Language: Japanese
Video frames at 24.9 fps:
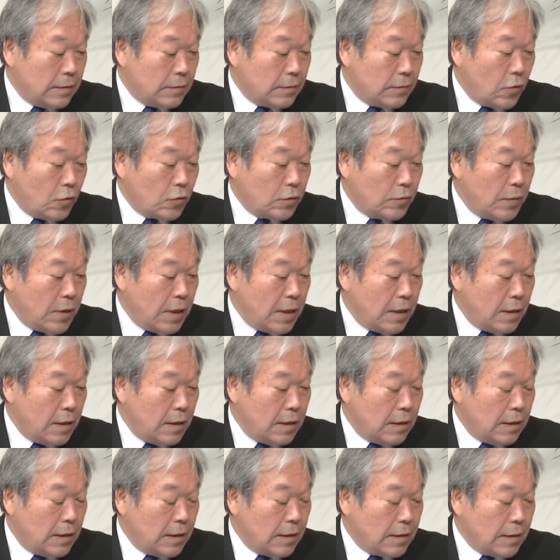匿名
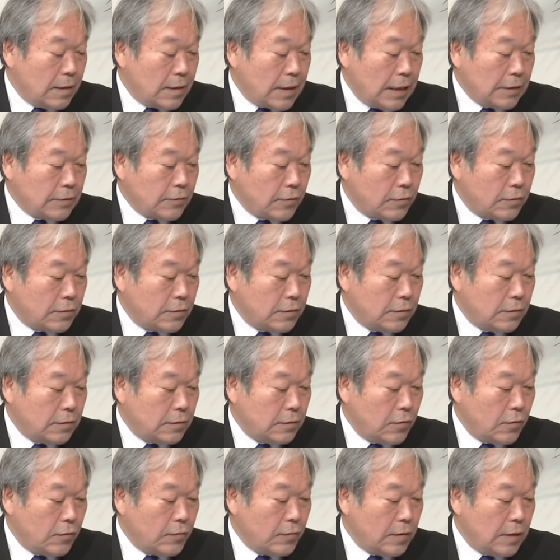家族
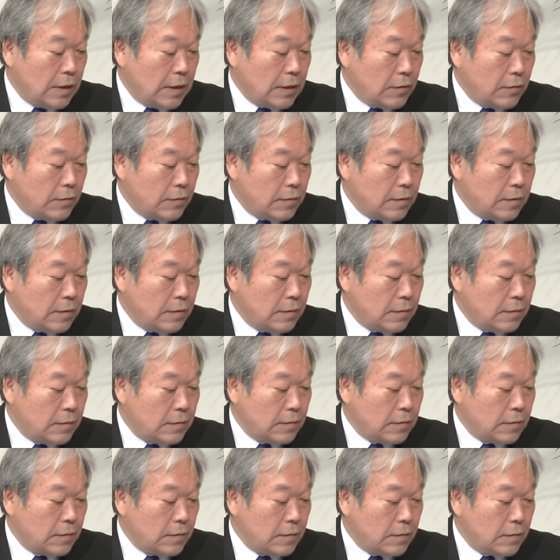のあの
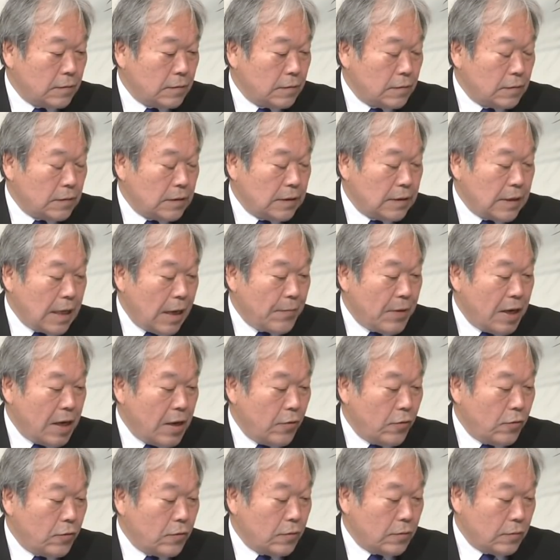名前
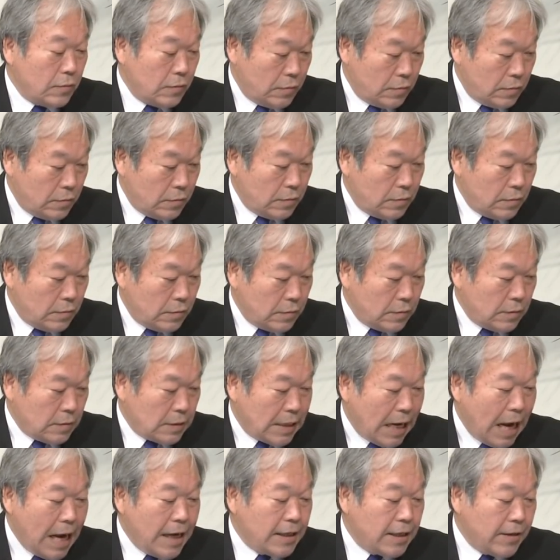を
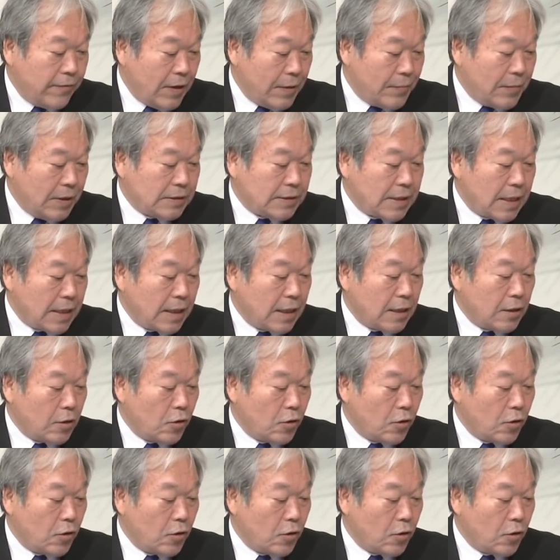書いてはいませんけ